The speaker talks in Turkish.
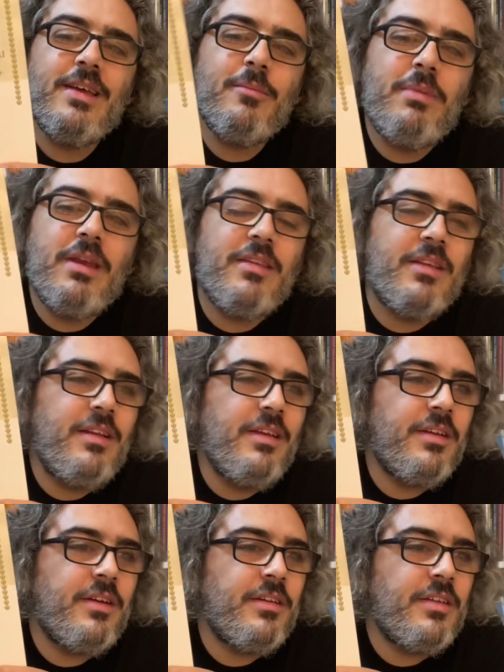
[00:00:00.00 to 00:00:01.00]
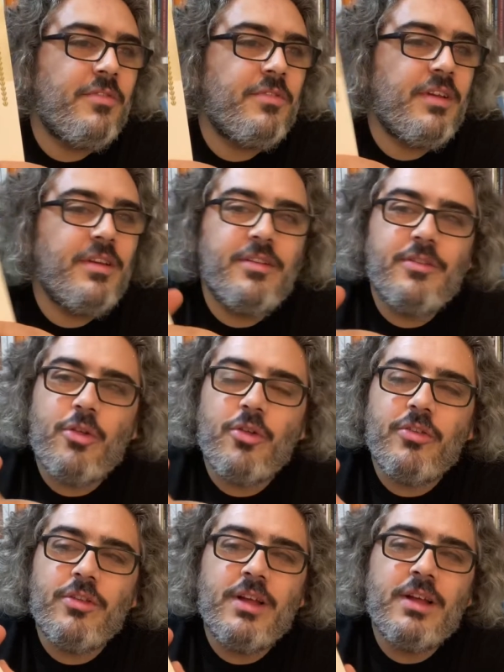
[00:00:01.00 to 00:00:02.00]
bir delinin anı defterinin
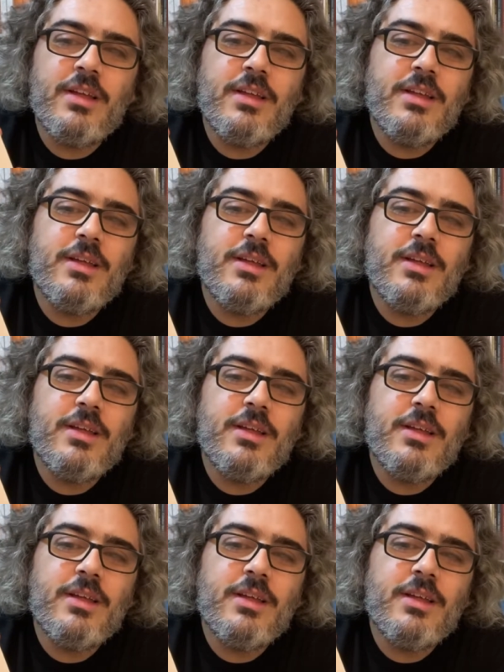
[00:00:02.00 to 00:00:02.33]
dışında